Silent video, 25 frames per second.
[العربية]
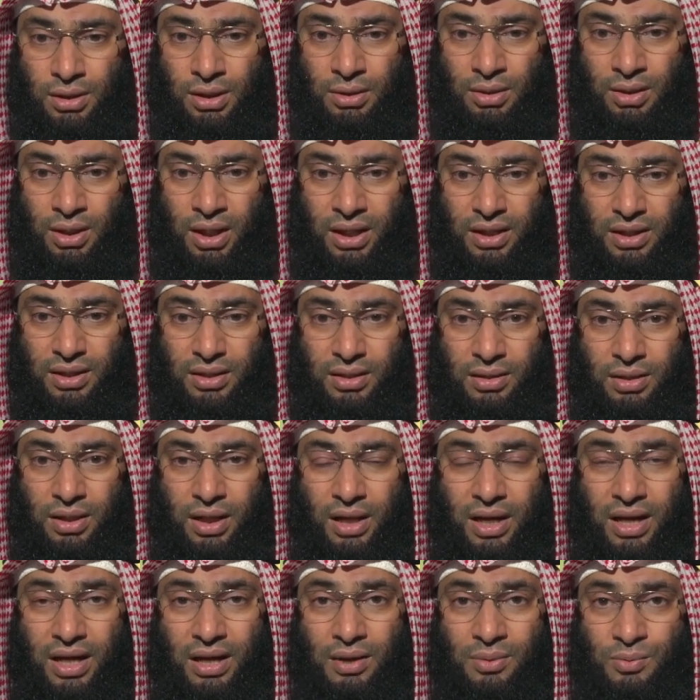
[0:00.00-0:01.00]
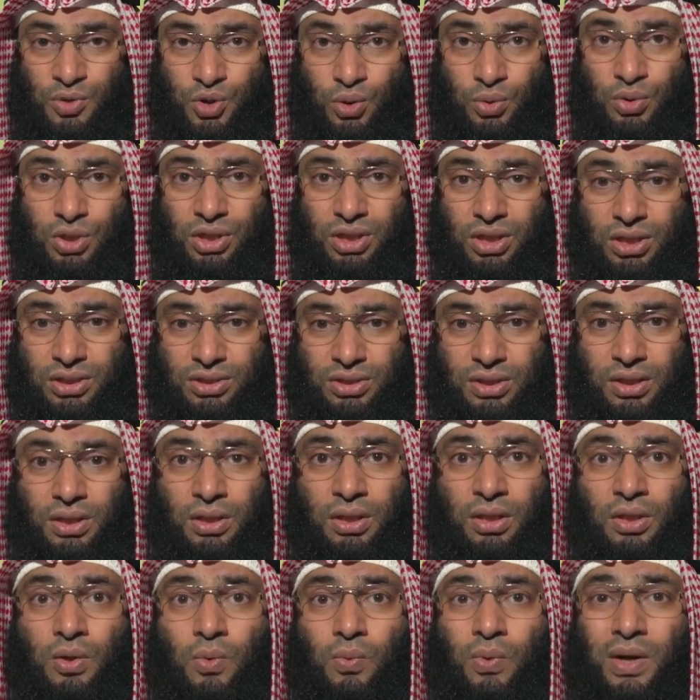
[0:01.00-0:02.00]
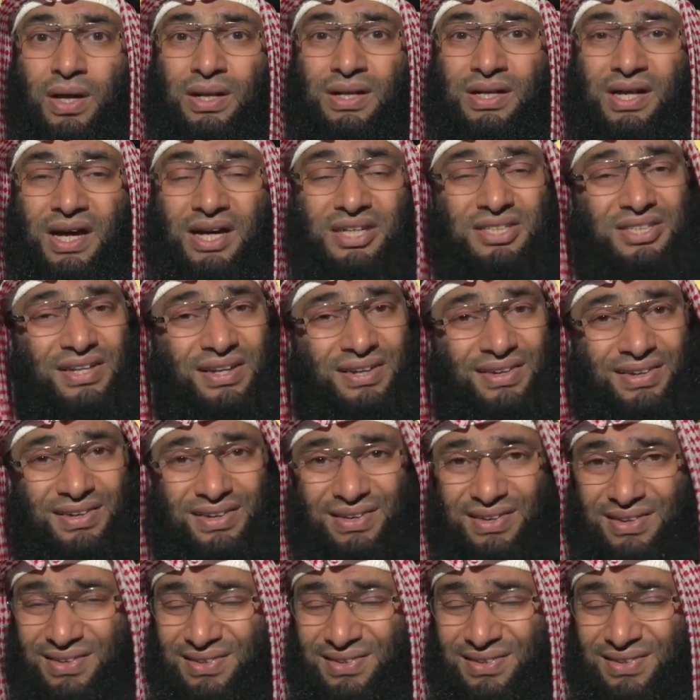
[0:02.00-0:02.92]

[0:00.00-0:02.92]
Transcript: لكن شو اللي يجري اللي هو العسل